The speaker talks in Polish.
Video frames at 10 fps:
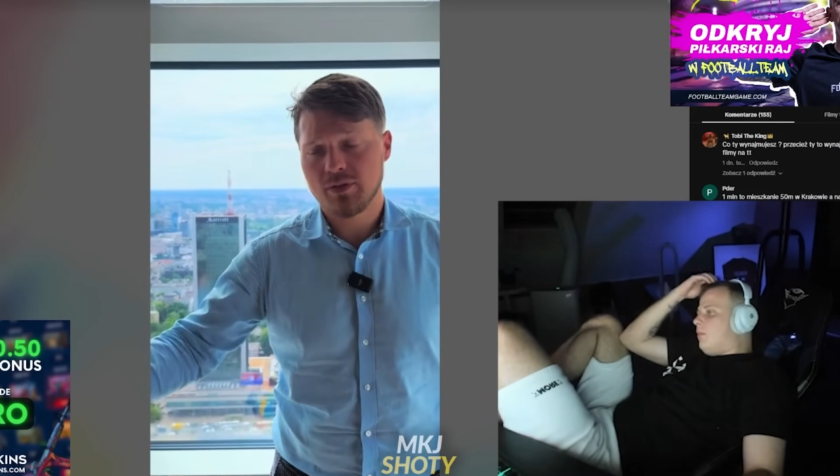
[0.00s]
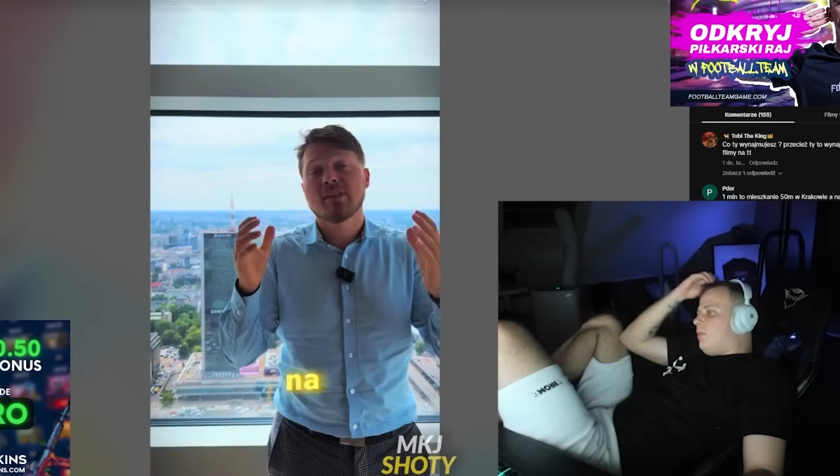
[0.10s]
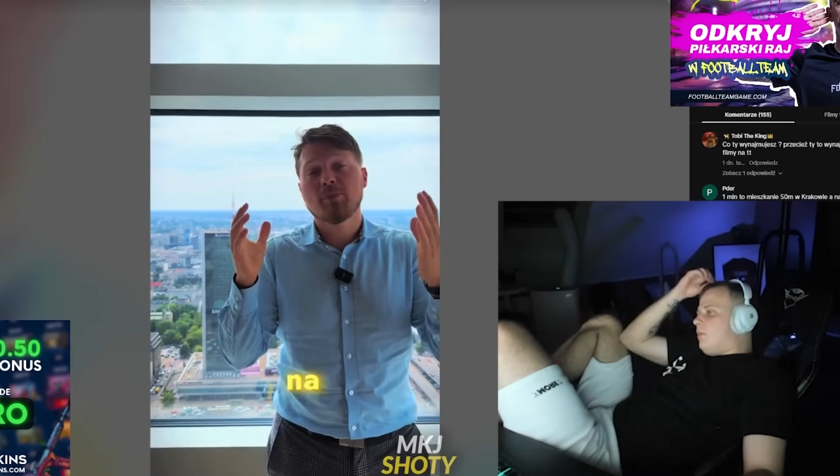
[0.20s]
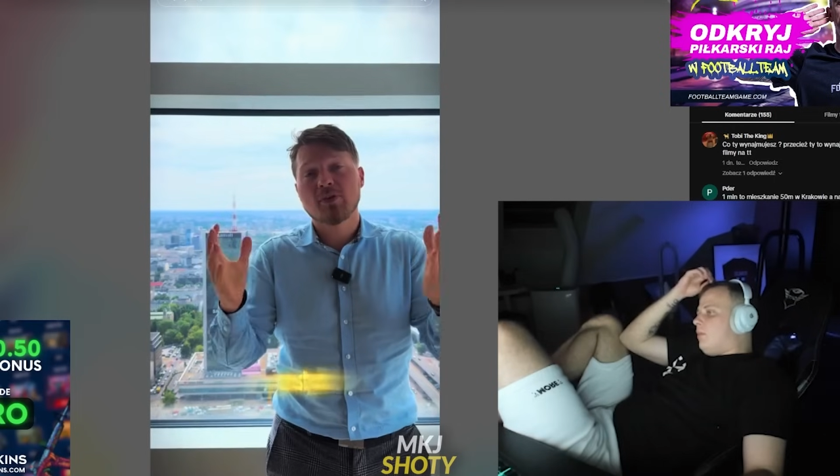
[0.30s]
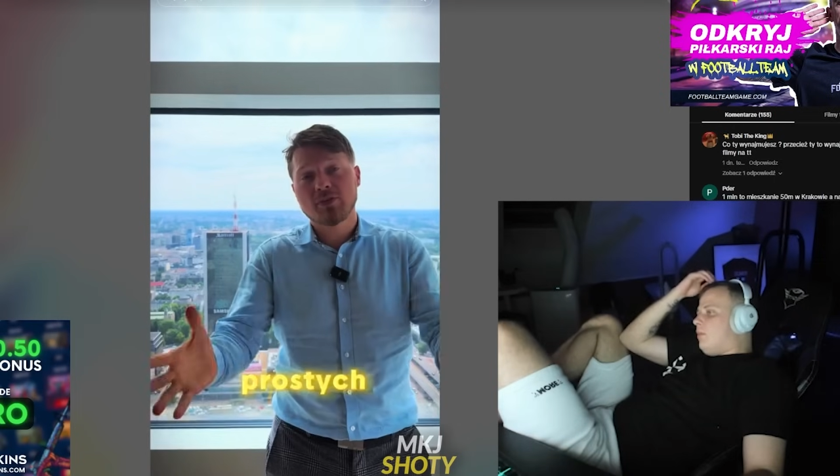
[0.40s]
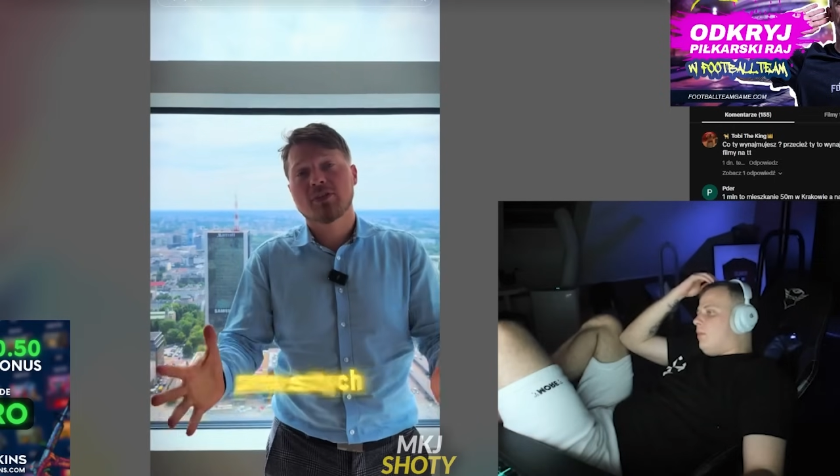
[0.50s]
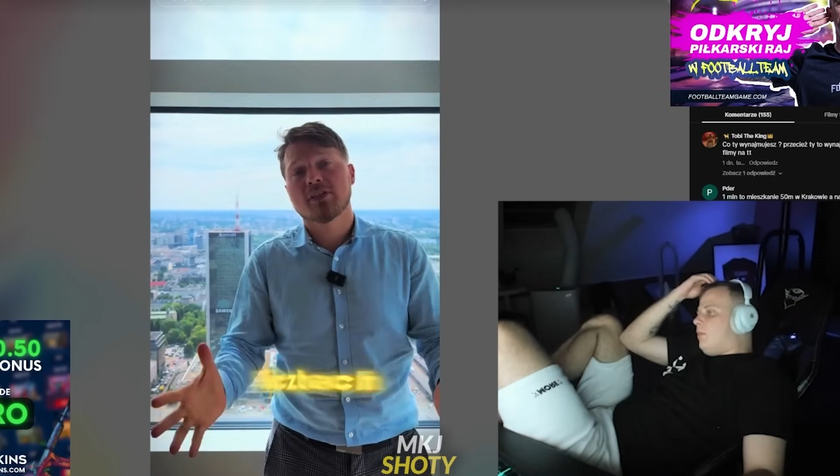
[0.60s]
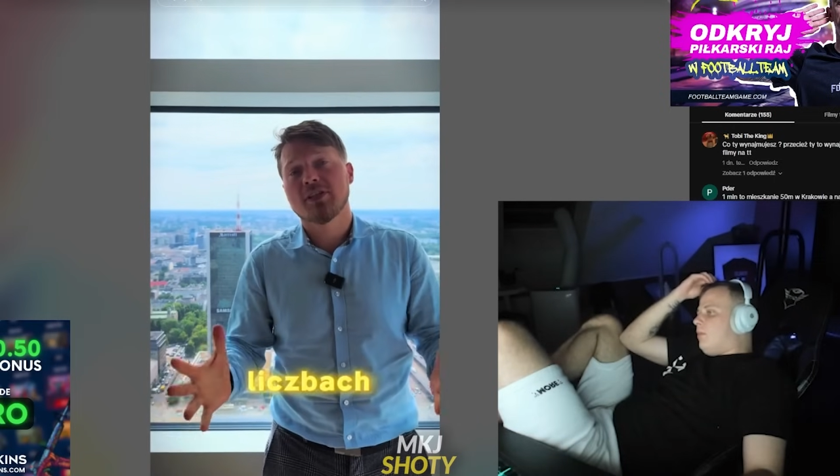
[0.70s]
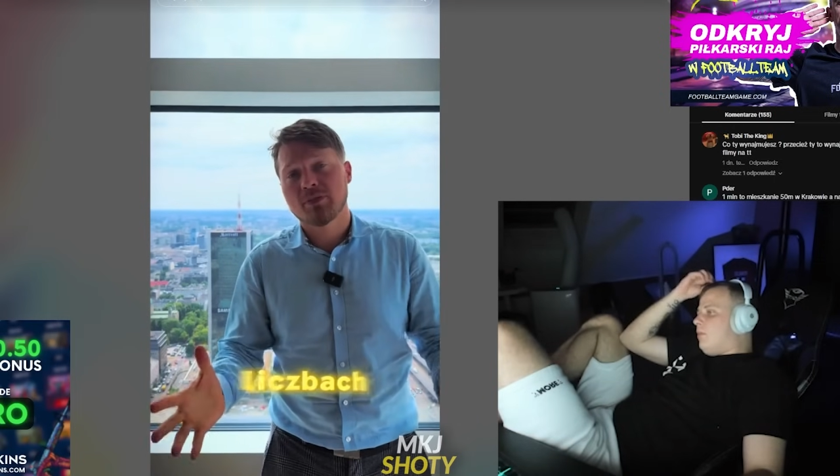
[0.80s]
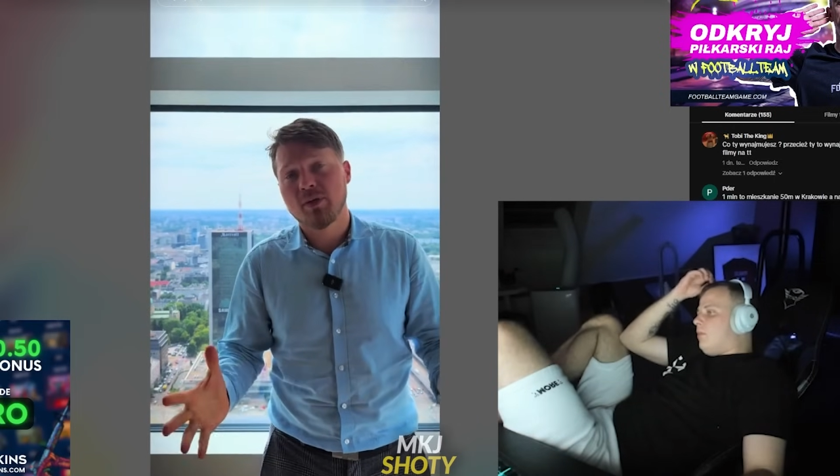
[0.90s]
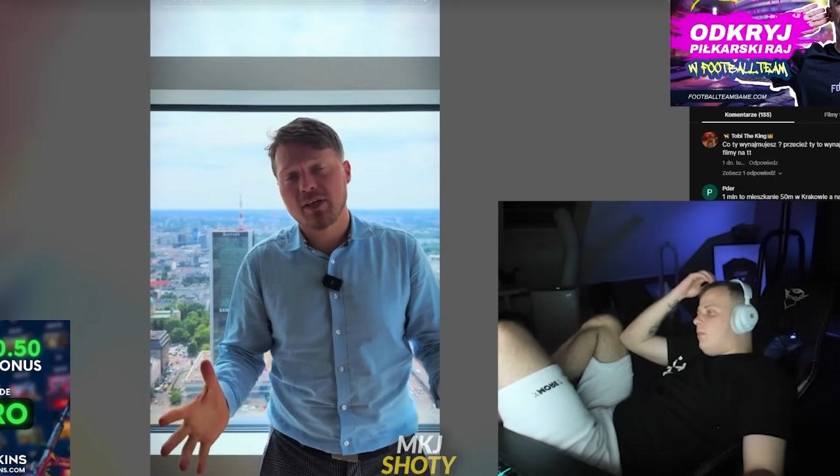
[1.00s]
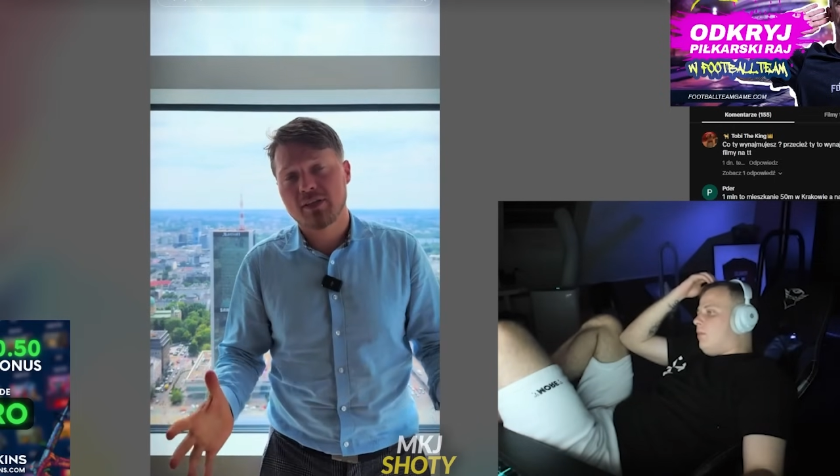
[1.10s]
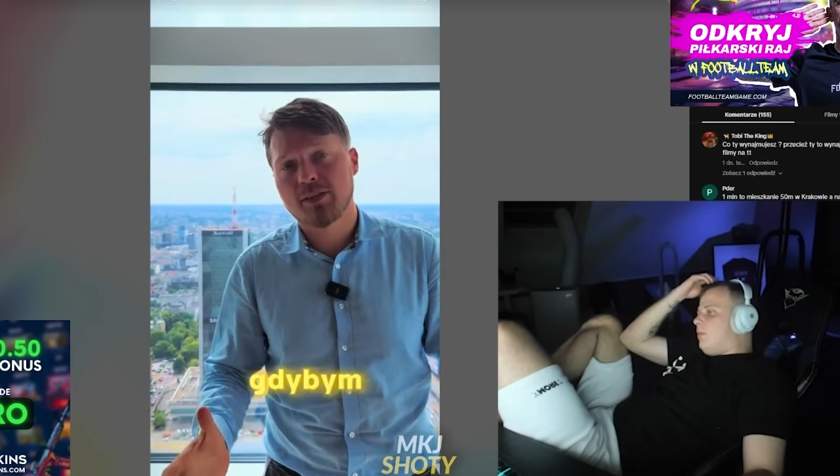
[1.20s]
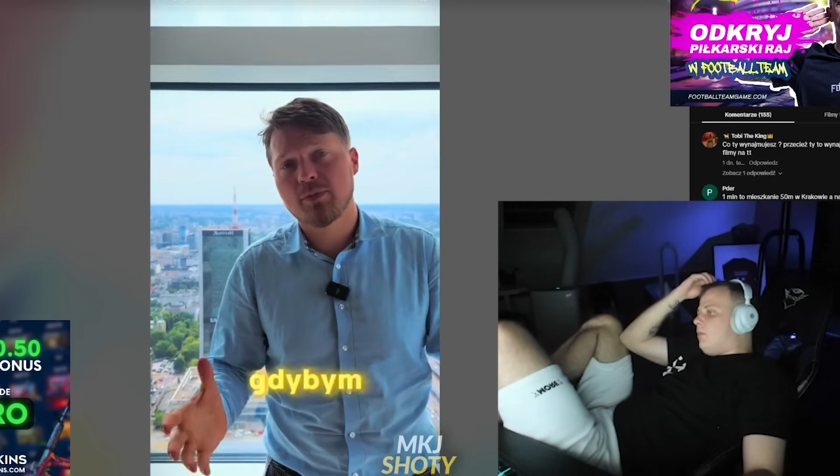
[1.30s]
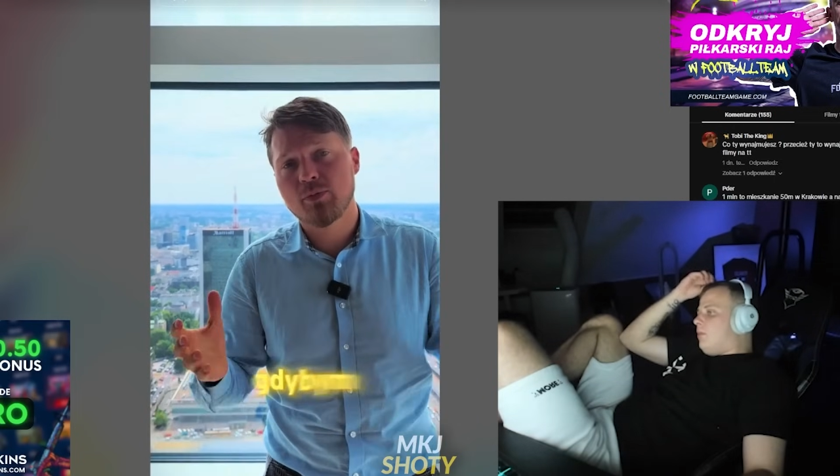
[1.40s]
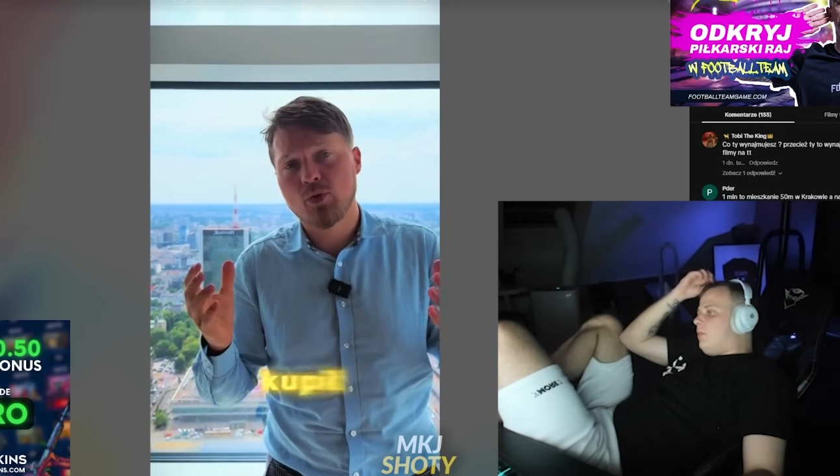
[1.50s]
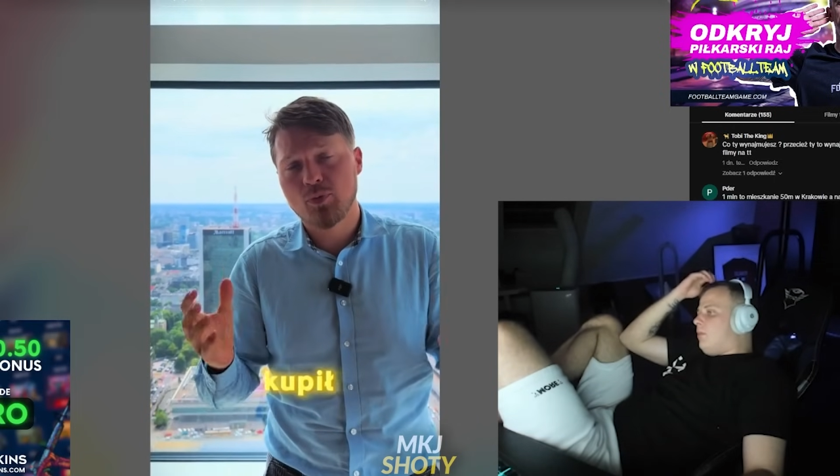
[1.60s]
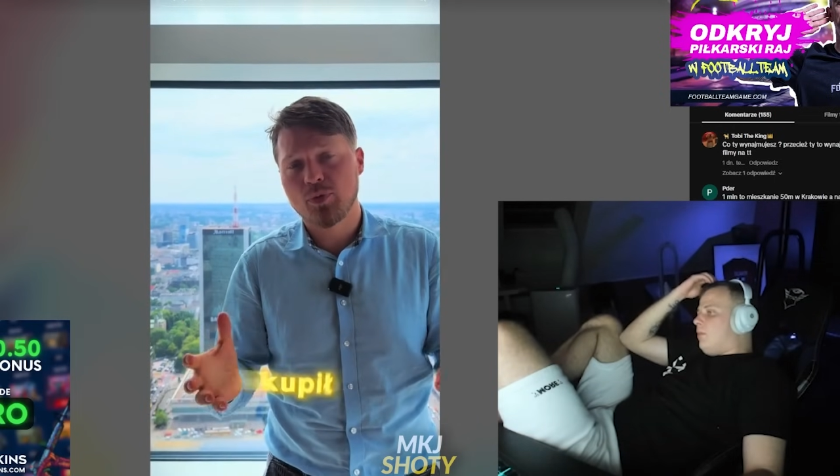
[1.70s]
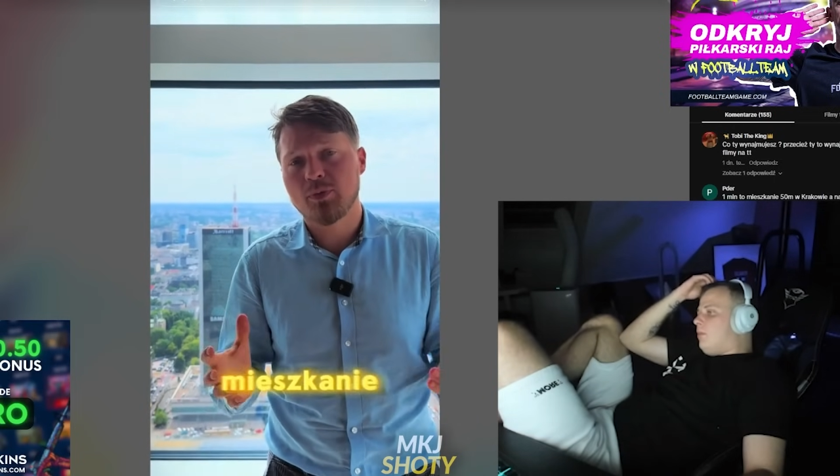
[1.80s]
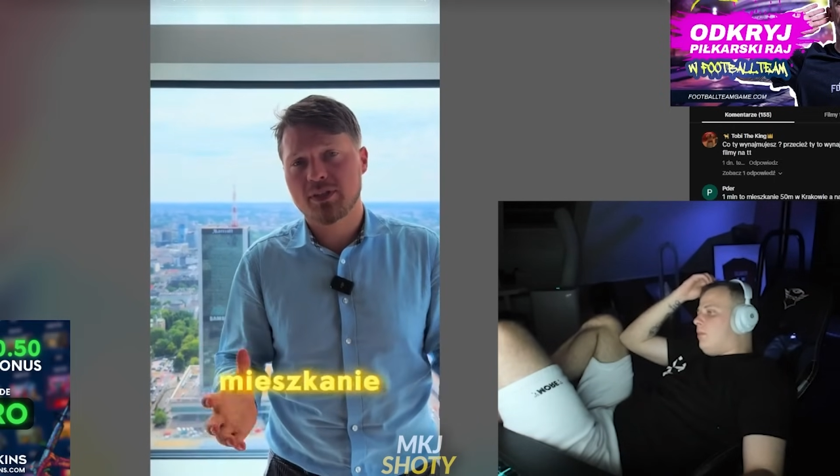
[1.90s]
Na prostych liczbach, gdybym kupił